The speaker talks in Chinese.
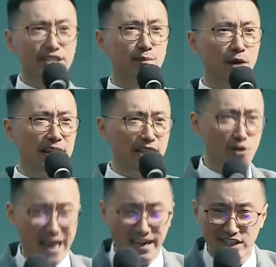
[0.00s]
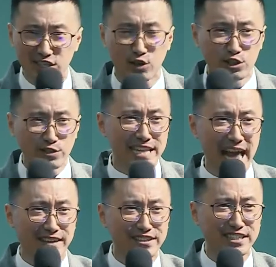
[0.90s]
什么人有两只手，就是
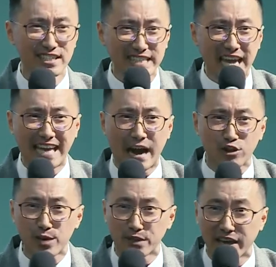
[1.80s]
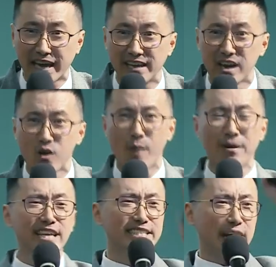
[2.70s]
两只在摇，对不对？我们
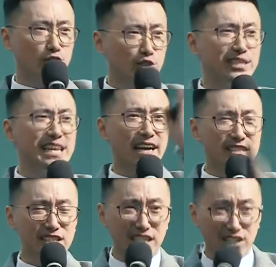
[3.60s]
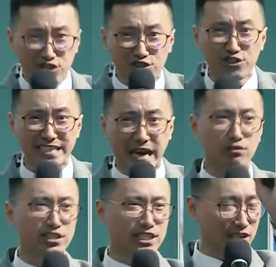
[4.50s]
的脚就是两只，你继续摇，
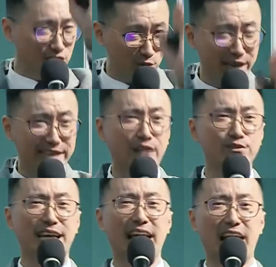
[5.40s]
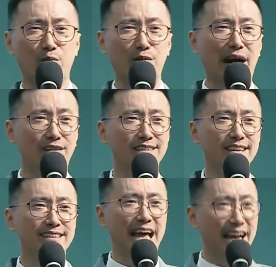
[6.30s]
钱就会掉下来，好不好？
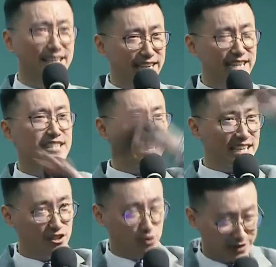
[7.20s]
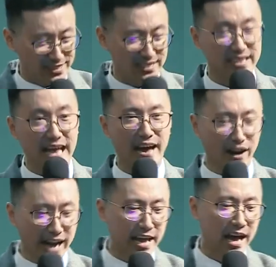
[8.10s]
当然，这个是一个组织形态。
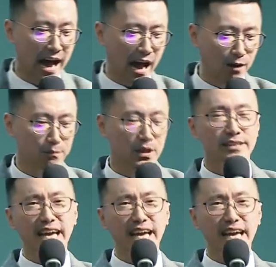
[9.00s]
OK， 好，这